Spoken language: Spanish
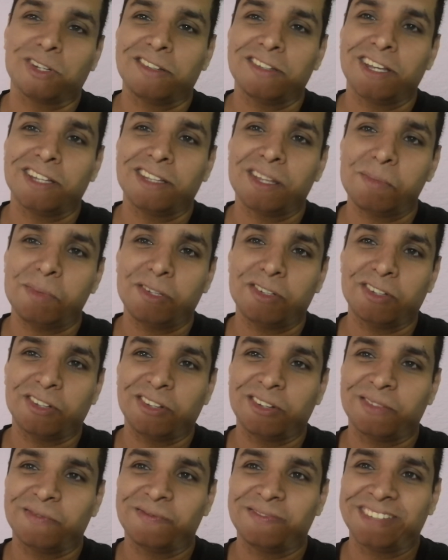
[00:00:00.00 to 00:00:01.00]
en el siguiente
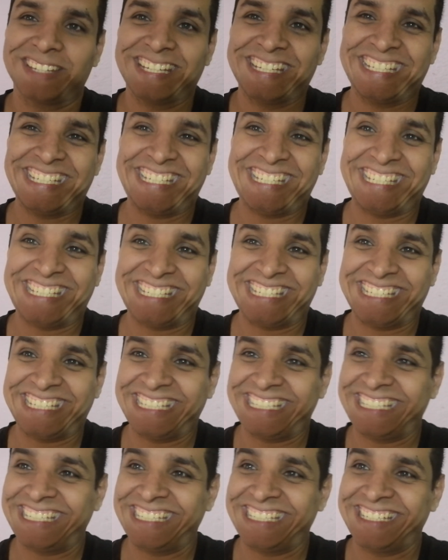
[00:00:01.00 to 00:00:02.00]

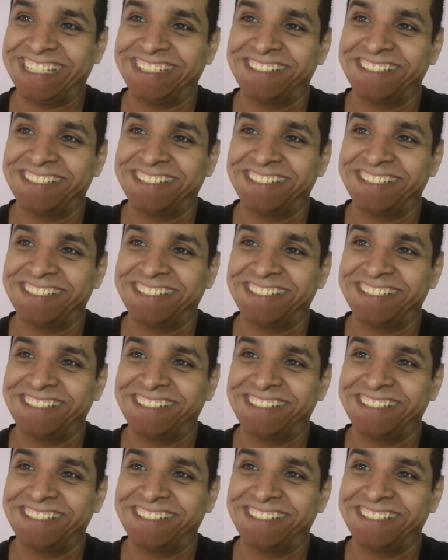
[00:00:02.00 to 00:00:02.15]
episodio.